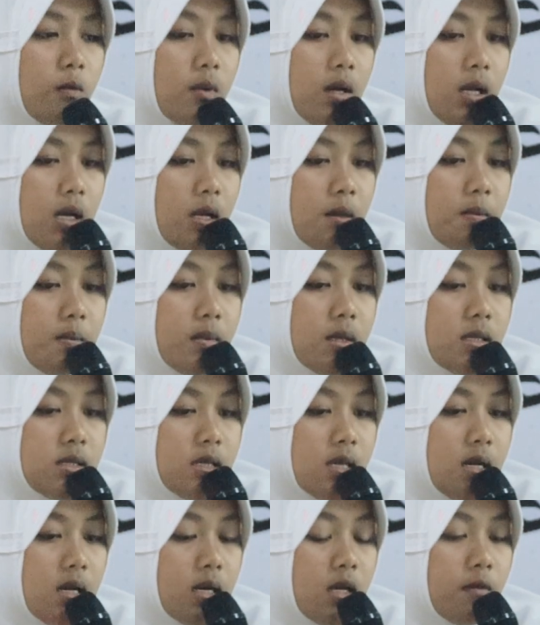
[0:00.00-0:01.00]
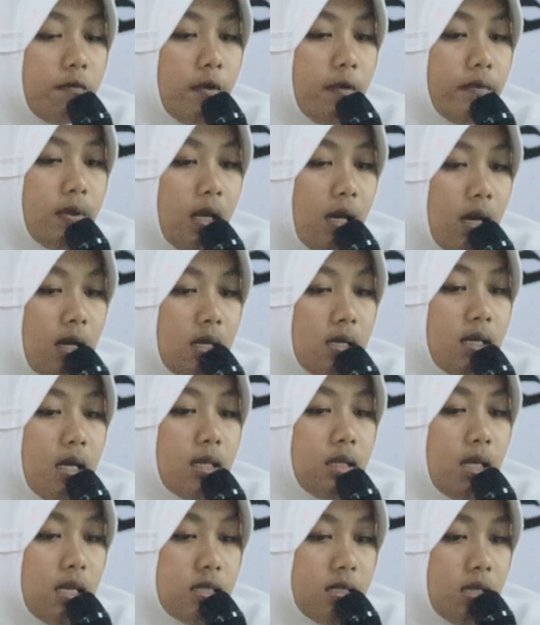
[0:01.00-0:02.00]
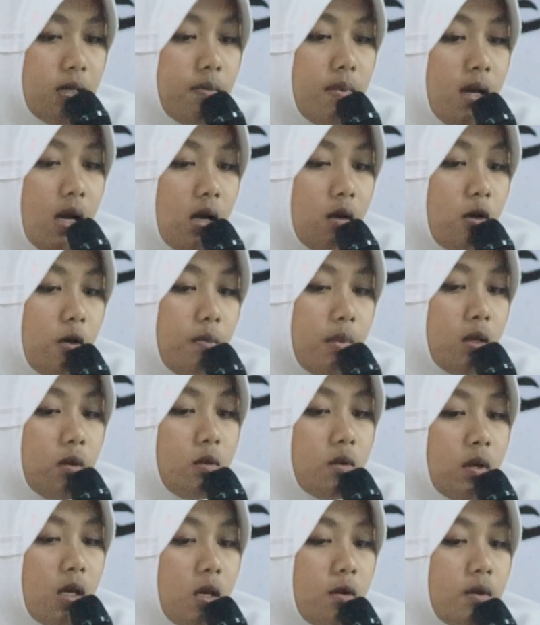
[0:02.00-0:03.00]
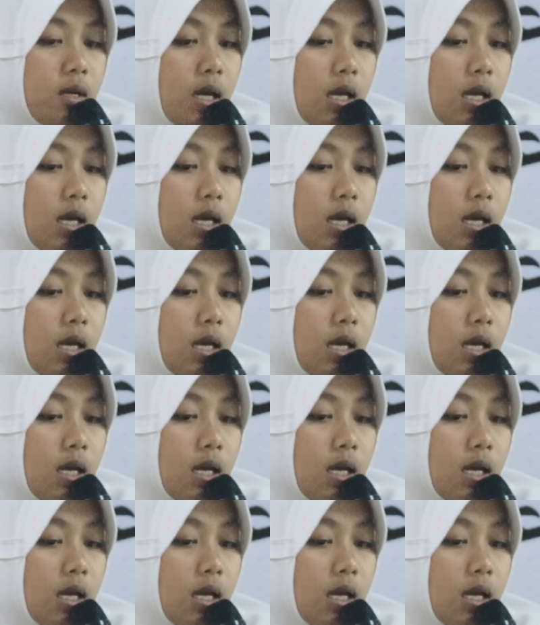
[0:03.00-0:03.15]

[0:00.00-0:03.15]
Walam majarin faftahan ia ya tasil biha domirun geru